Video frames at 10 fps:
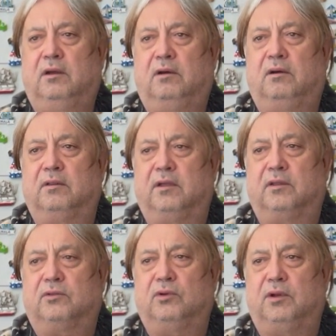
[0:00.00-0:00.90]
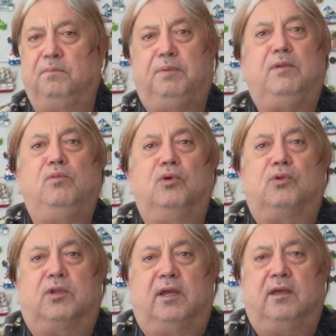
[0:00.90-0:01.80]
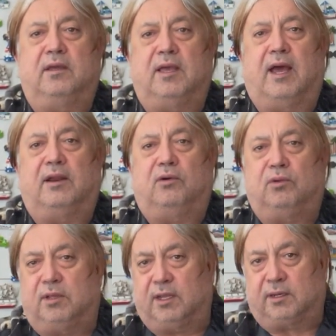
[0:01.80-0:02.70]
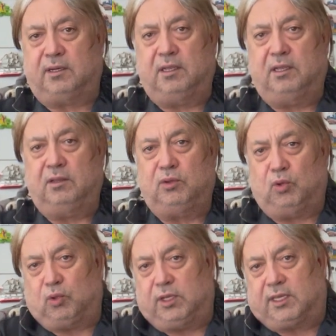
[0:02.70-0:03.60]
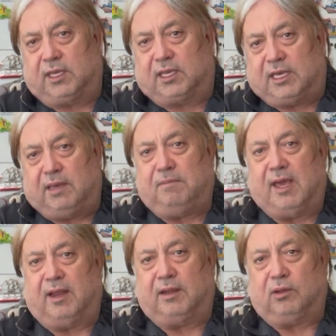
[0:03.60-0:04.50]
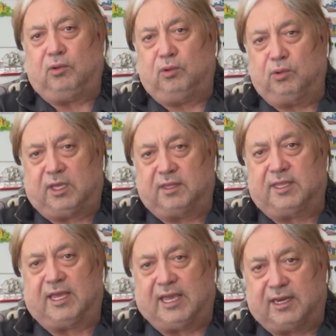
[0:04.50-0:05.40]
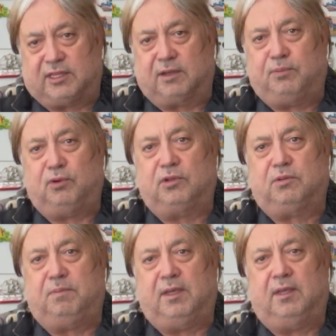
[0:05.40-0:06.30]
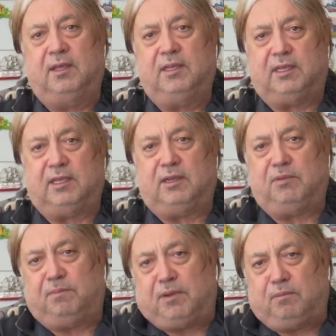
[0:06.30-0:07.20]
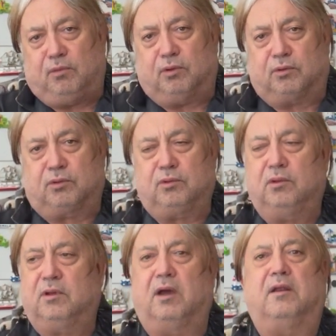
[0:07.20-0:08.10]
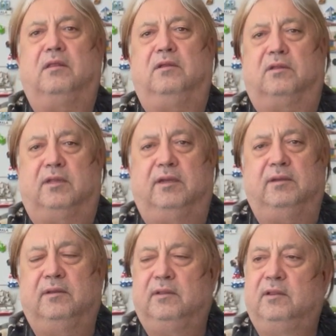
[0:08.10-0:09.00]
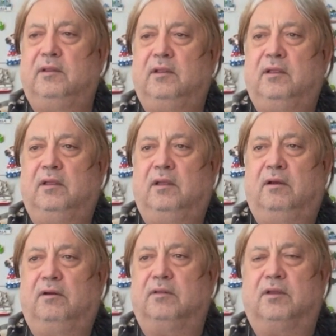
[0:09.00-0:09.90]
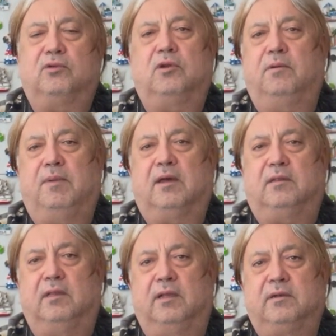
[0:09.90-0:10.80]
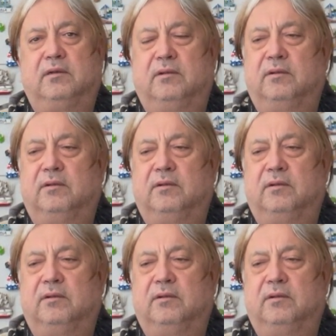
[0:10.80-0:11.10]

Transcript: Ondan sonra bilmiyoruz da yani onlar yoldaki kim yani yolu kesen gerçek polis mi değil mi bilmiyoruz karanlıkta. Ondan sonra baktılar.